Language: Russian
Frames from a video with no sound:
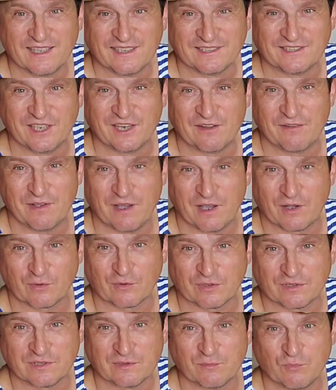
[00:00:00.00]
Деревяху,
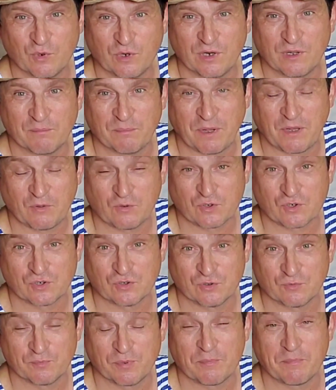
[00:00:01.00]
да тем более
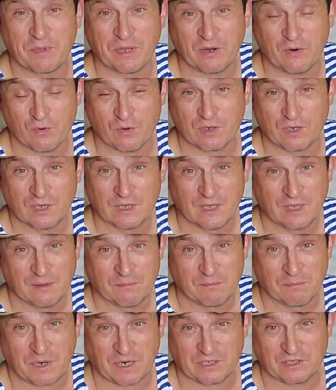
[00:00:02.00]
положенную поперек,
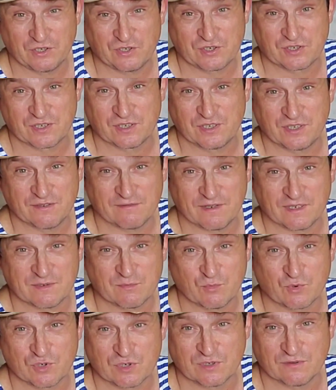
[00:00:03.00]
практически
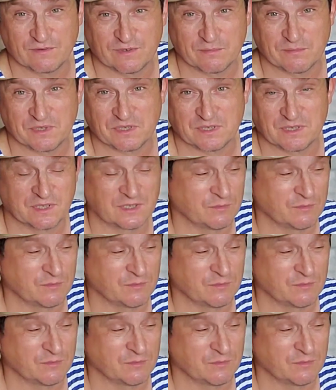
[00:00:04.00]
невозможно вымести.